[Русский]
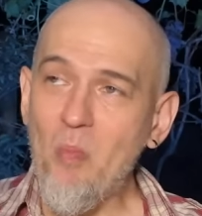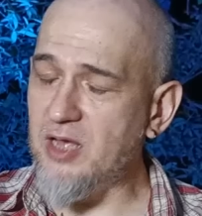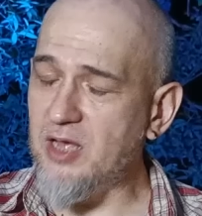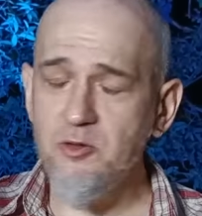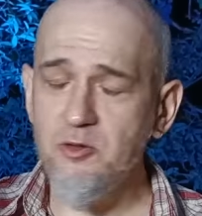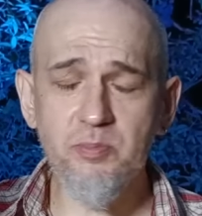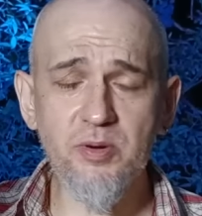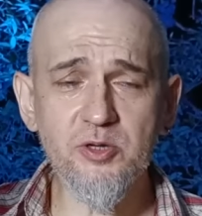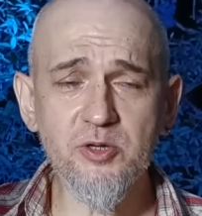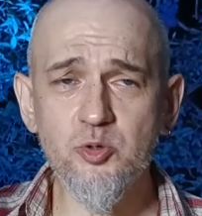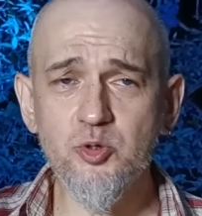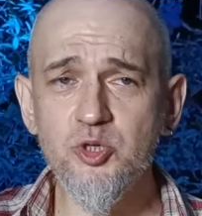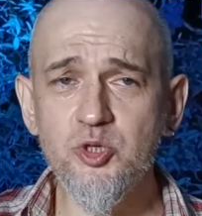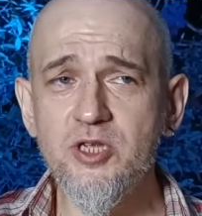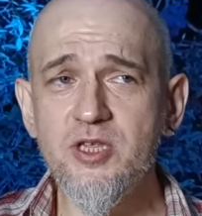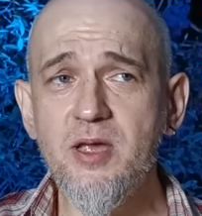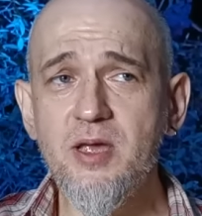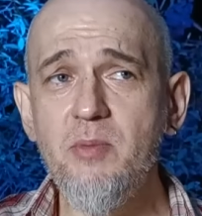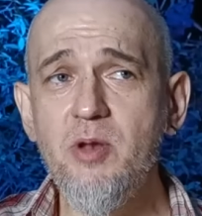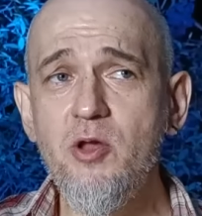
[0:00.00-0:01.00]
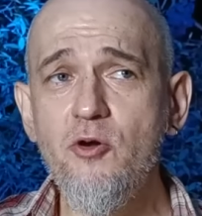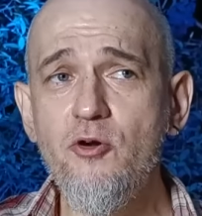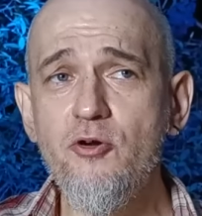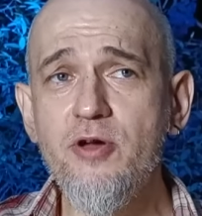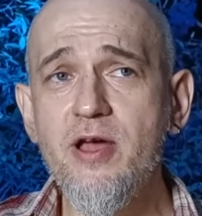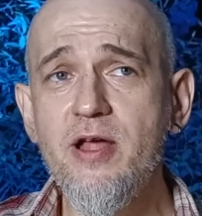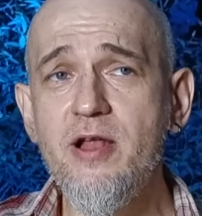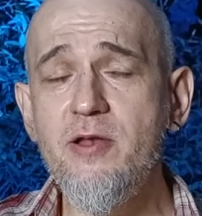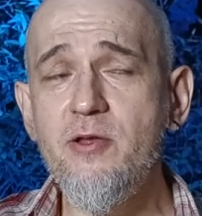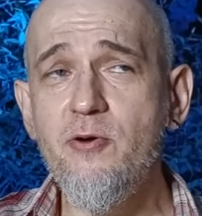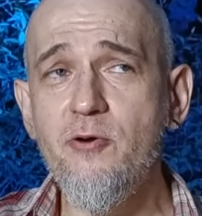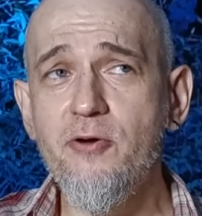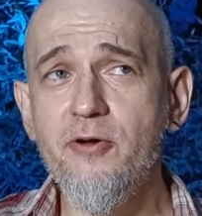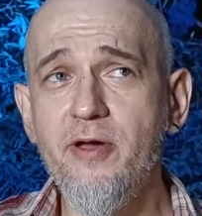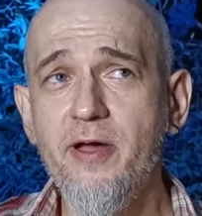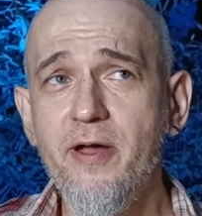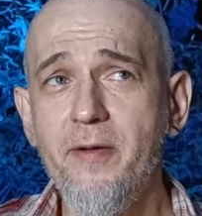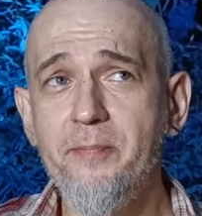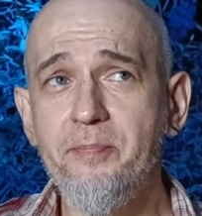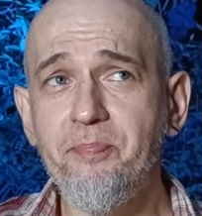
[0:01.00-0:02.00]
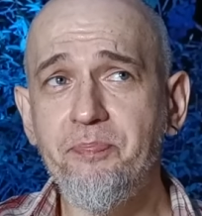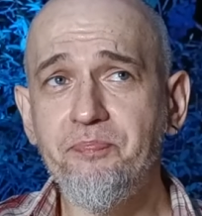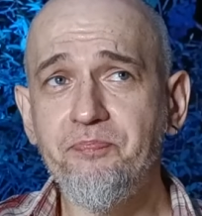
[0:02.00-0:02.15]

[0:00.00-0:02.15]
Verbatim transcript: Оно по ощущениям легкое-легкое.